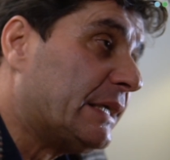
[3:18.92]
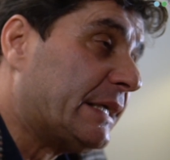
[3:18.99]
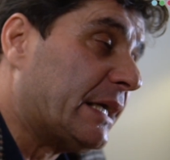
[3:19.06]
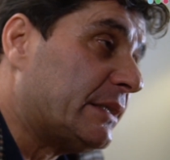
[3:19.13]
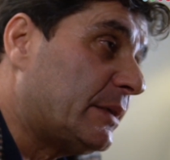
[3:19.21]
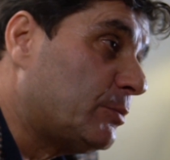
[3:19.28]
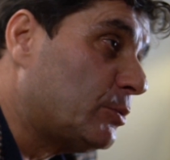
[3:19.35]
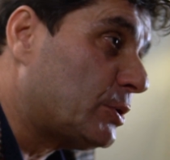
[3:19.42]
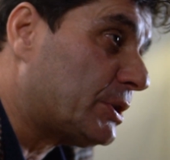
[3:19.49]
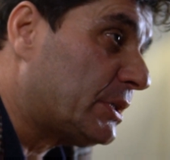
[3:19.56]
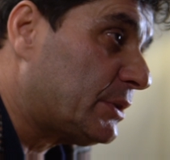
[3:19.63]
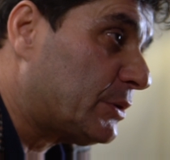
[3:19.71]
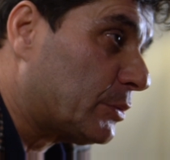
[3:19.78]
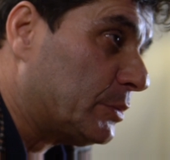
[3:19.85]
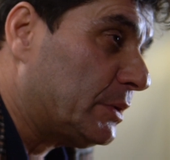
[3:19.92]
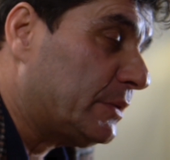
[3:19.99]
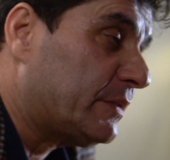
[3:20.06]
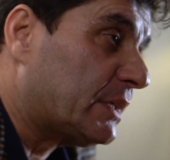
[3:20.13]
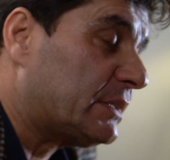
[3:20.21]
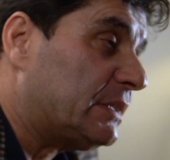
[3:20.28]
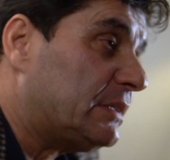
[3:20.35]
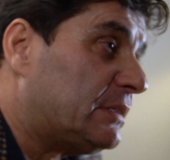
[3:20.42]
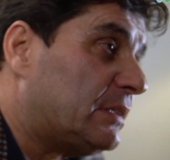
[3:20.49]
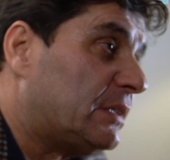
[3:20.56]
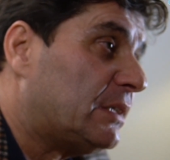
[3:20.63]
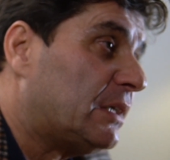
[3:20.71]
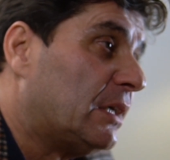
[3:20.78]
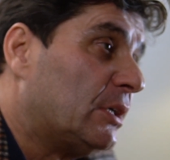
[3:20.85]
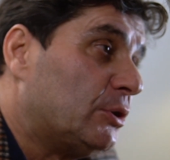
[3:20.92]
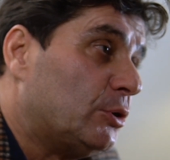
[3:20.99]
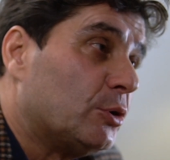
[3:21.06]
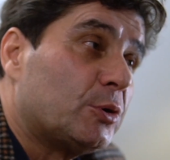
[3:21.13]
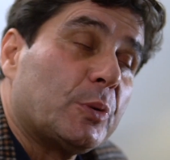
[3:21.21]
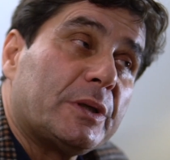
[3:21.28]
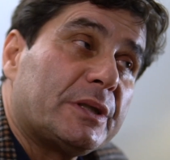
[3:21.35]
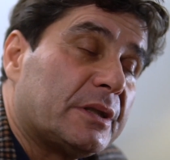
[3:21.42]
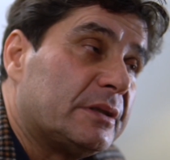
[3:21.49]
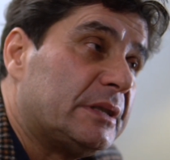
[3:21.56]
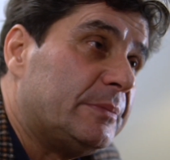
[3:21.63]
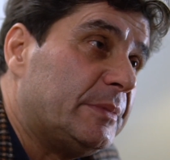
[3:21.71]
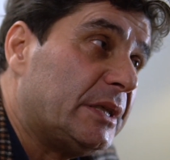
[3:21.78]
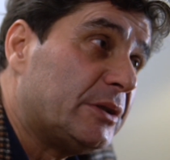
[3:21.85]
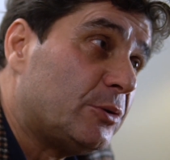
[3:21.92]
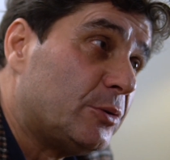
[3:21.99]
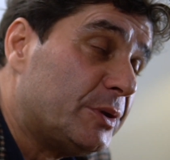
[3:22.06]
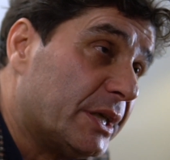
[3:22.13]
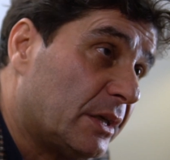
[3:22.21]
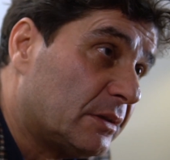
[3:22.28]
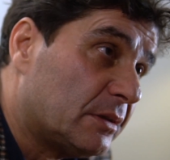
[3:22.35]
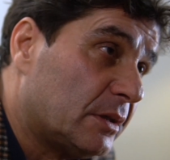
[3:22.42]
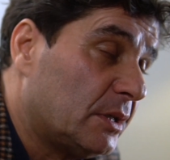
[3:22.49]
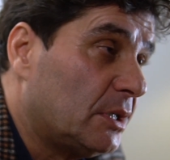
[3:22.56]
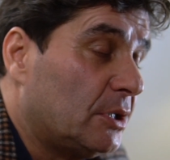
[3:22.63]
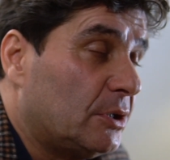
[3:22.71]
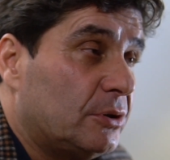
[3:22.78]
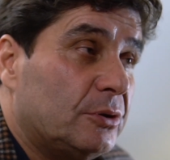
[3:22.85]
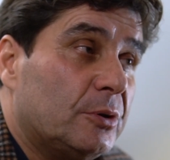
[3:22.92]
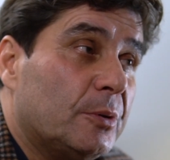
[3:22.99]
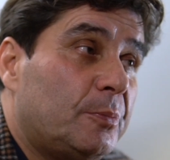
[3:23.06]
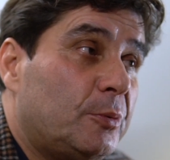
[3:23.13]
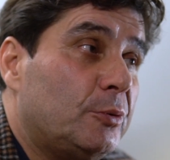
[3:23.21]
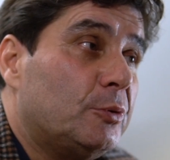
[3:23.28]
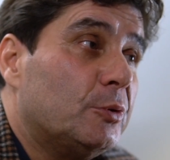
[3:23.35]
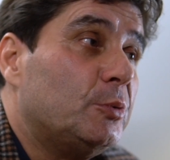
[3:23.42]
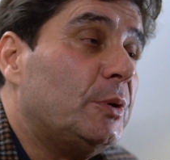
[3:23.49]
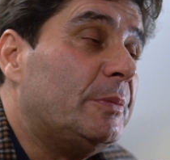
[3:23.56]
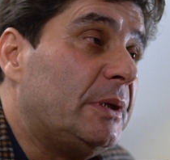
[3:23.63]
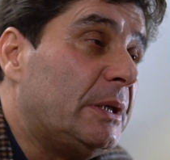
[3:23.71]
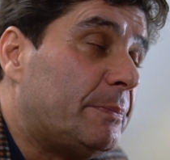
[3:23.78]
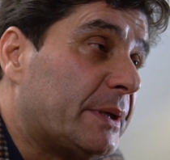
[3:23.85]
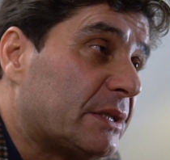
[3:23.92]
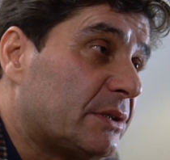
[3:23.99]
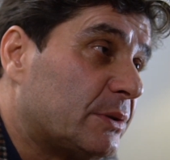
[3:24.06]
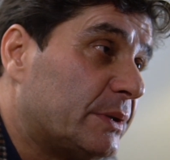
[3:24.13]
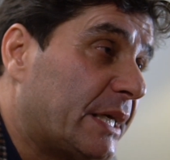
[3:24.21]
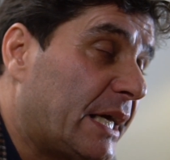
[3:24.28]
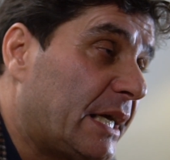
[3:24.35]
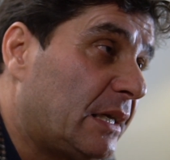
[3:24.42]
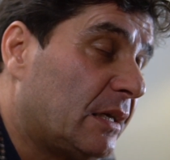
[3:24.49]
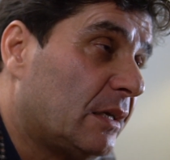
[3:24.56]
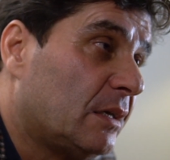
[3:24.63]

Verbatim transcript: qui a débouché sur une université de 70 000 étudiants, de plus de 8 000 personnels,